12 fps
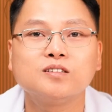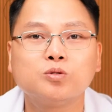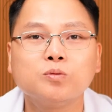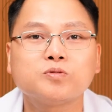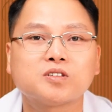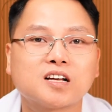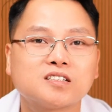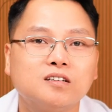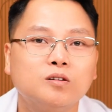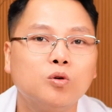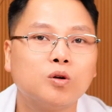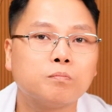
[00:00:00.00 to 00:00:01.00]
giúp cho răng
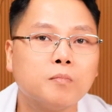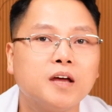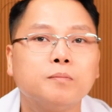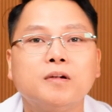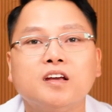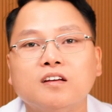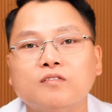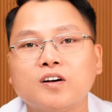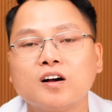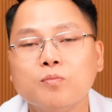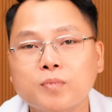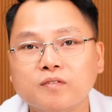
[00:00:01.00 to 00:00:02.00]
sứ luôn bền bỉ
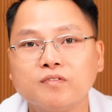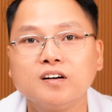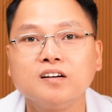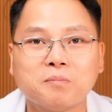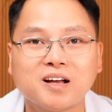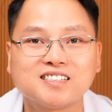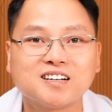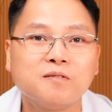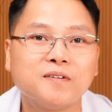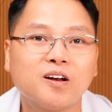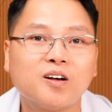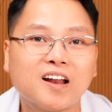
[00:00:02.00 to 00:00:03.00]
và không bị vỡ bạn sẽ
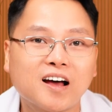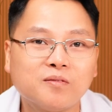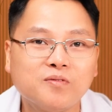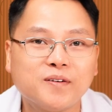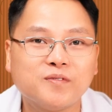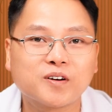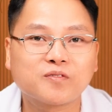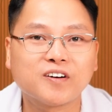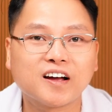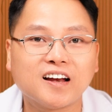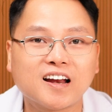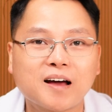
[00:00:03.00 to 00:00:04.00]
không phải lo lắng về việc
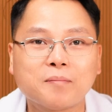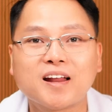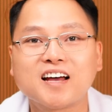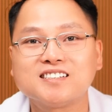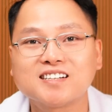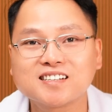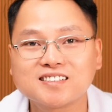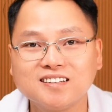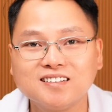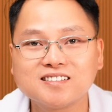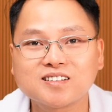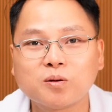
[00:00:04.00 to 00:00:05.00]
phải làm lại răng
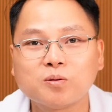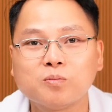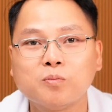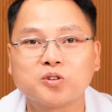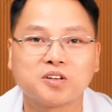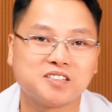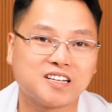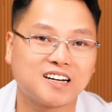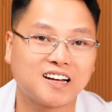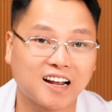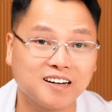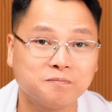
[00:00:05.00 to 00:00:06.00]
sứ sau một thời
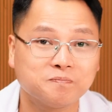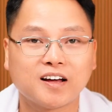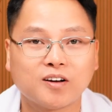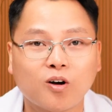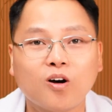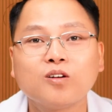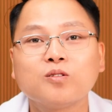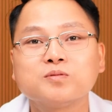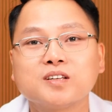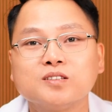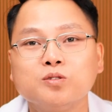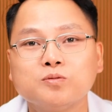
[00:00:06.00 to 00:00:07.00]
gian ngắn và nó
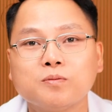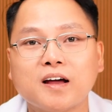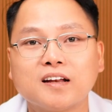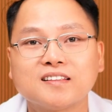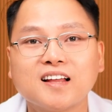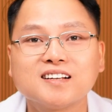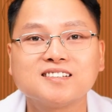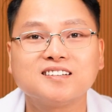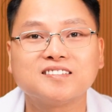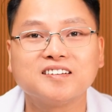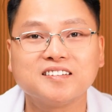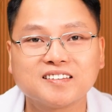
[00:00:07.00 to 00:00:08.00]
cũng sẽ giúp cho bạn tăng
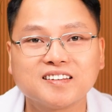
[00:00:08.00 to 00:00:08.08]
sự tự